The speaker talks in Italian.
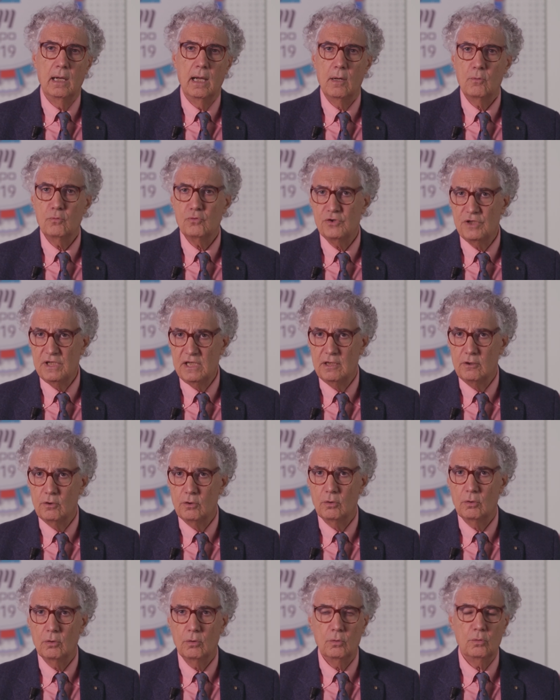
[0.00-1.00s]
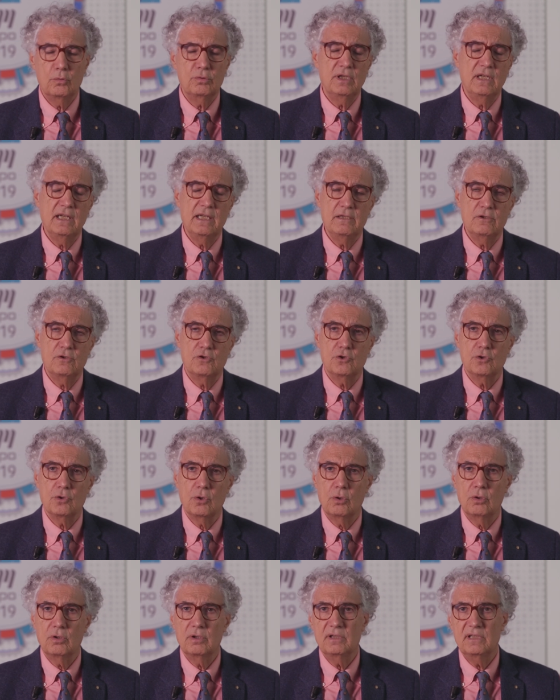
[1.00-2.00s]
ausilio
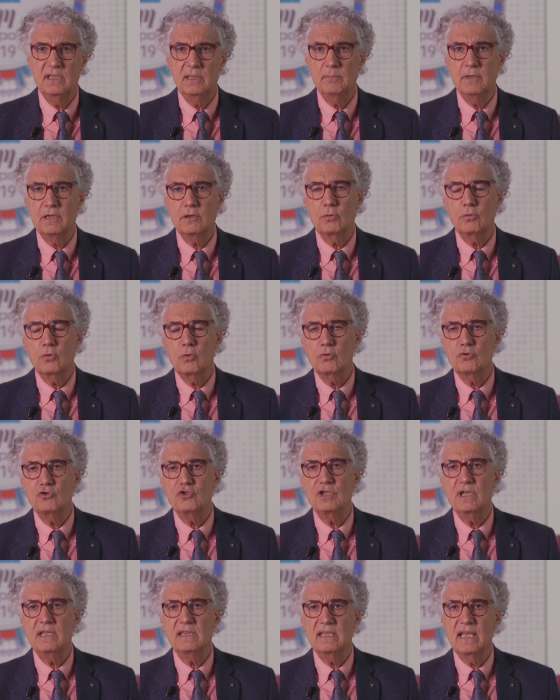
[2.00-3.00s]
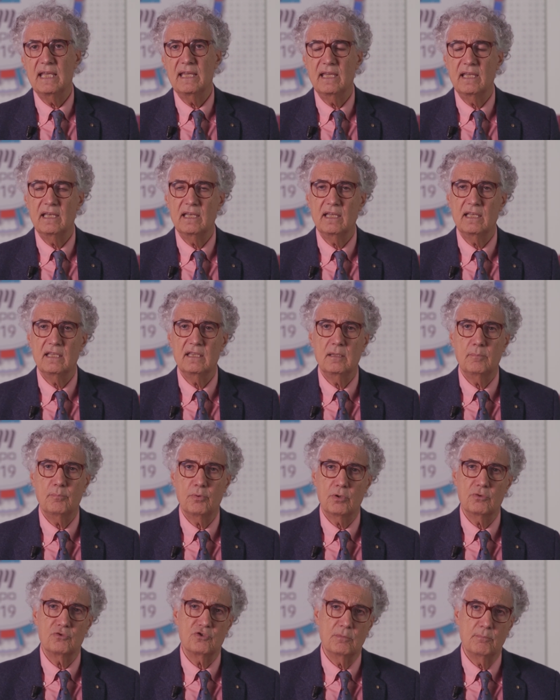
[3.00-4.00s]
l'utilizzo di metodologie tecniche di
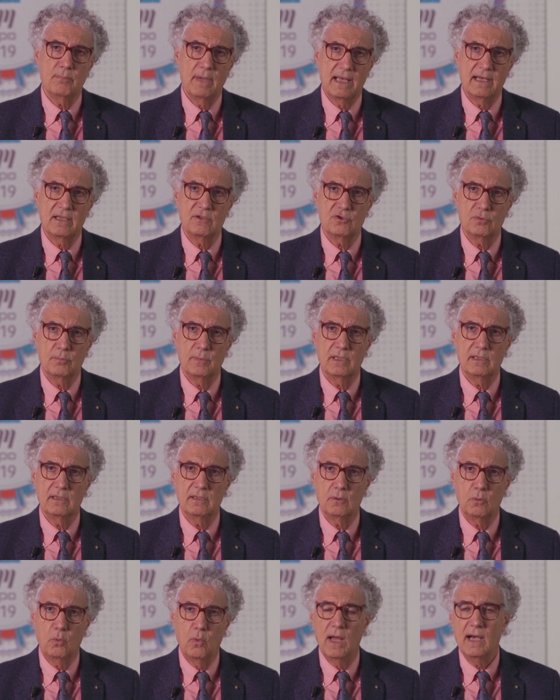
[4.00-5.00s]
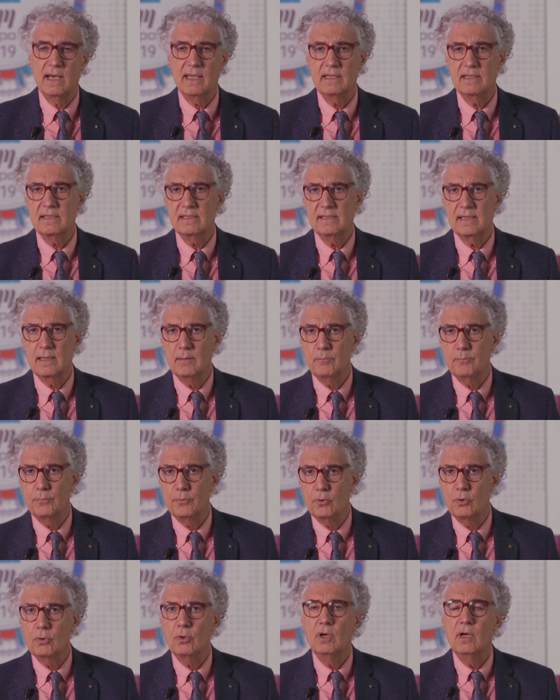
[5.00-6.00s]
project management, quali ad
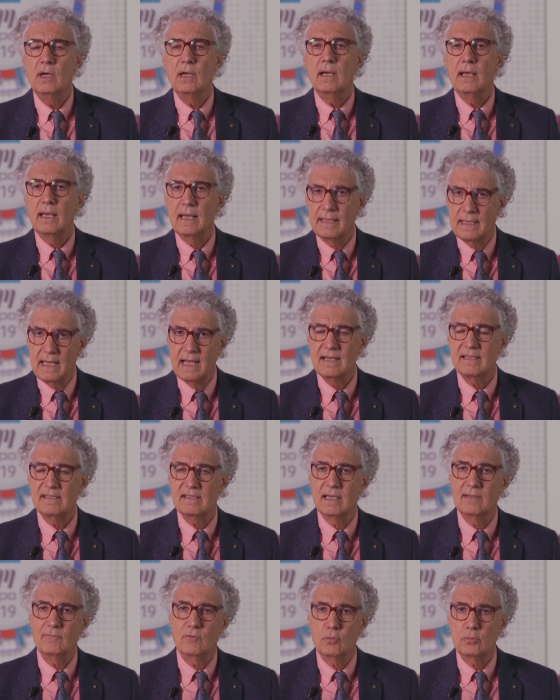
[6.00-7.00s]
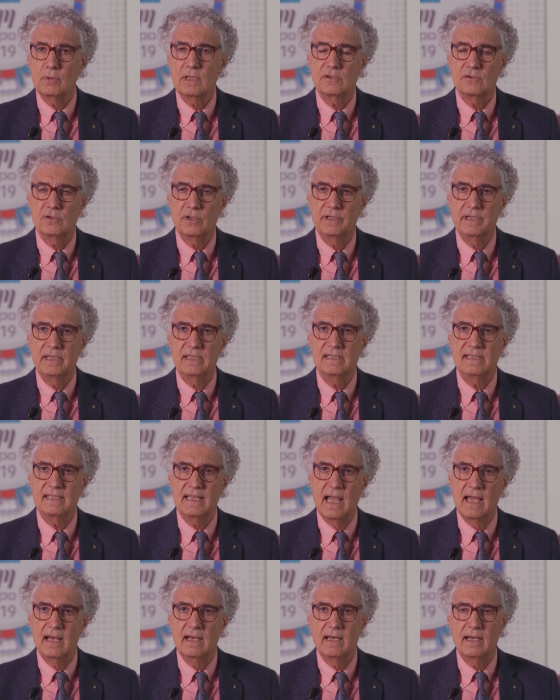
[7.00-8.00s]
esempio l'analisi e la valutazione
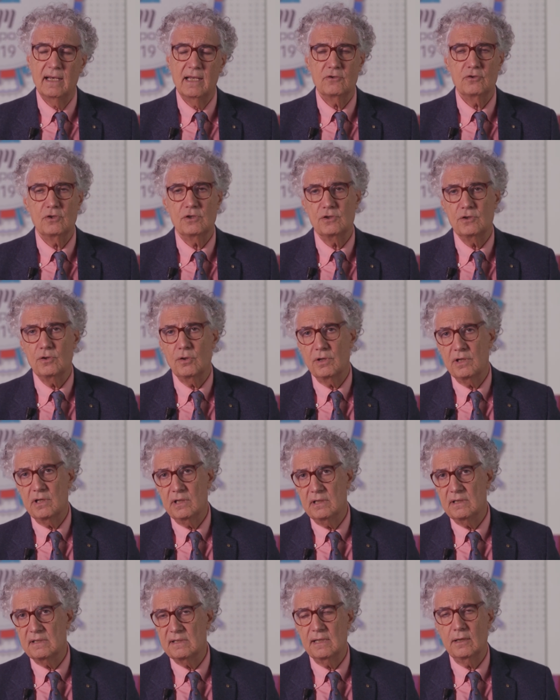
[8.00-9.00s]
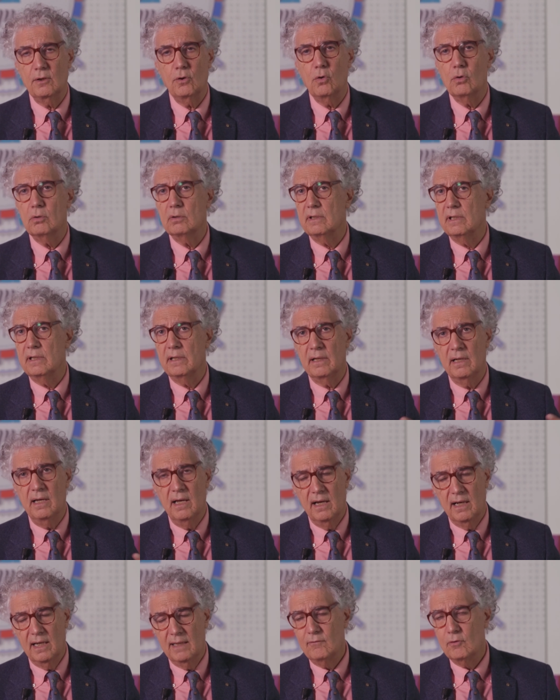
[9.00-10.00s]
iniziale, la gestione degli stakeholder,
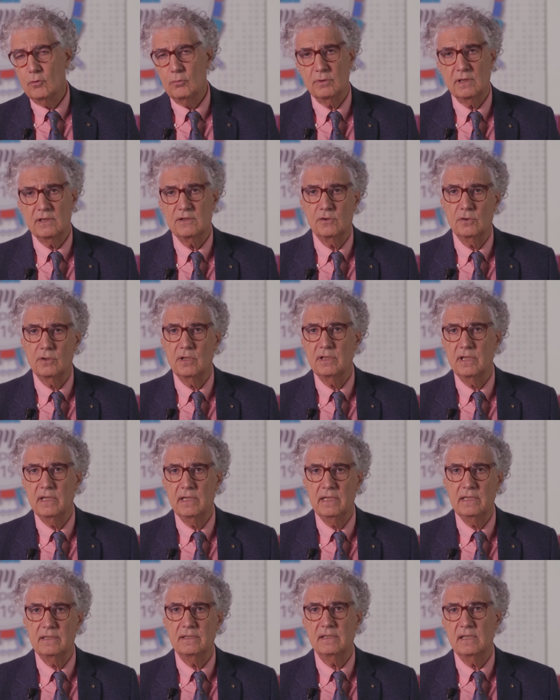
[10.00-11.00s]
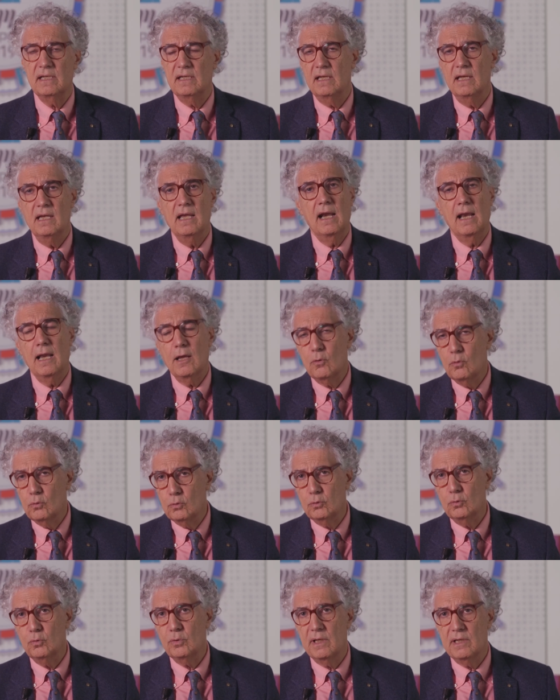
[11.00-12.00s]
la valutazione dei rischi, la
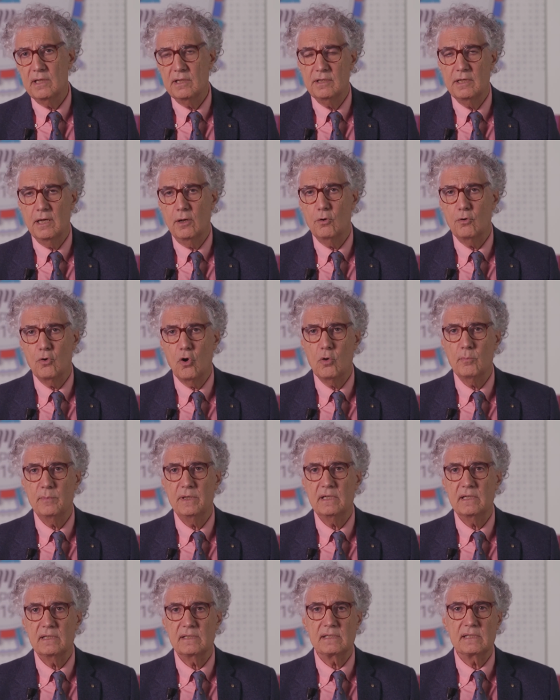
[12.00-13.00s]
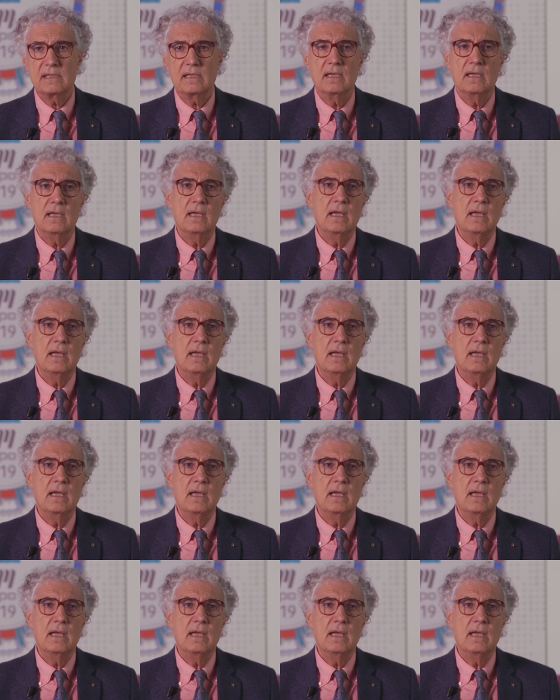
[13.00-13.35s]
cultura degli economics,